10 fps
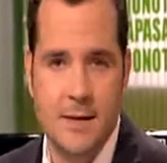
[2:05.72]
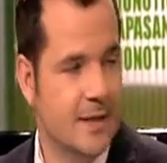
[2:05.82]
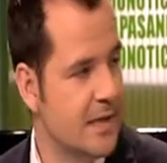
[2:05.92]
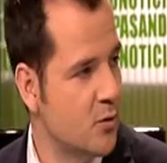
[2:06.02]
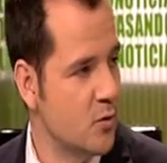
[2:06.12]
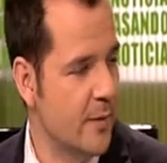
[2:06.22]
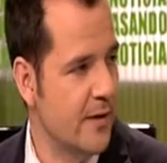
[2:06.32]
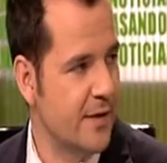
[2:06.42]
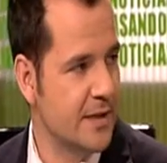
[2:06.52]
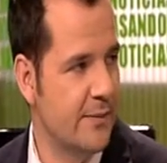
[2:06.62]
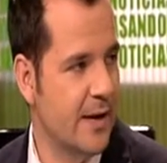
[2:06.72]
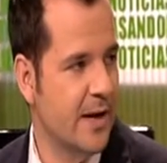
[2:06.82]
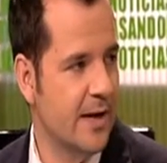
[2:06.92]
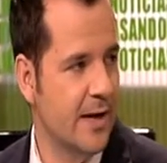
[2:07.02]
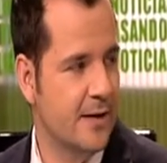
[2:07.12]
¿Esa es tu superfrase
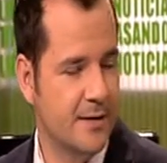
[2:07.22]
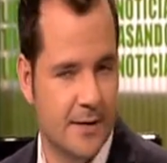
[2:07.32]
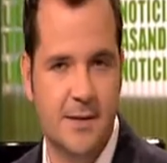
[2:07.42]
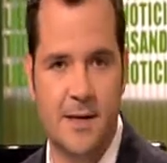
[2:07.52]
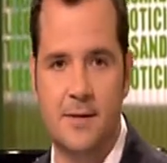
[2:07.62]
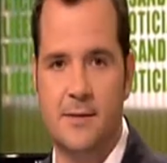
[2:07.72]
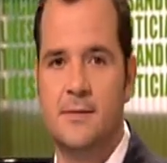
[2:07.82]
para ligar? ¿Esa?